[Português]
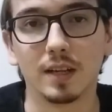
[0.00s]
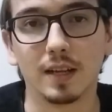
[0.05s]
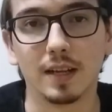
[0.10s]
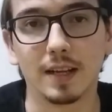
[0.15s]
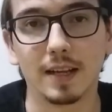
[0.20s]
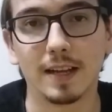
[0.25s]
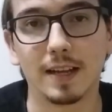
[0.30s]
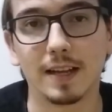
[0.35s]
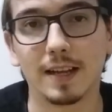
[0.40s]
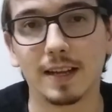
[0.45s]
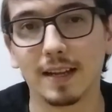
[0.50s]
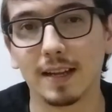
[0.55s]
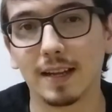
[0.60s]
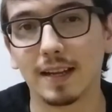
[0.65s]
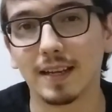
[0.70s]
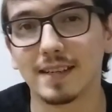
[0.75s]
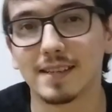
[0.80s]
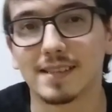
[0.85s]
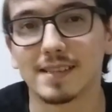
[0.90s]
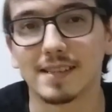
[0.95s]
é,
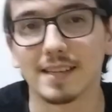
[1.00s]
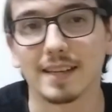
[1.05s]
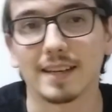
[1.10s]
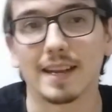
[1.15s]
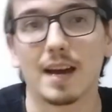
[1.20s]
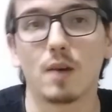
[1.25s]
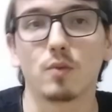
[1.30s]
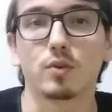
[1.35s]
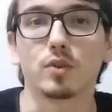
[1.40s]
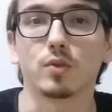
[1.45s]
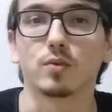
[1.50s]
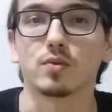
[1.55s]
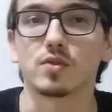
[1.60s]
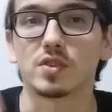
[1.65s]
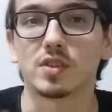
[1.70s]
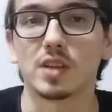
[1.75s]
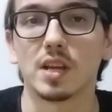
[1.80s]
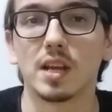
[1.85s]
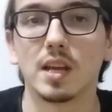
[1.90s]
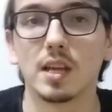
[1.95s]
ensinar o que eu
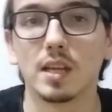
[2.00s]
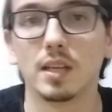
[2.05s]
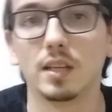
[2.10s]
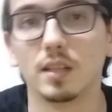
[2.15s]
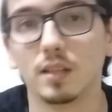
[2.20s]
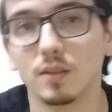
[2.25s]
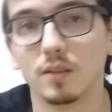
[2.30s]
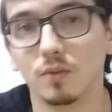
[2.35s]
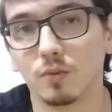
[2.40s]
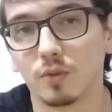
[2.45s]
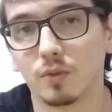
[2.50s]
sei, o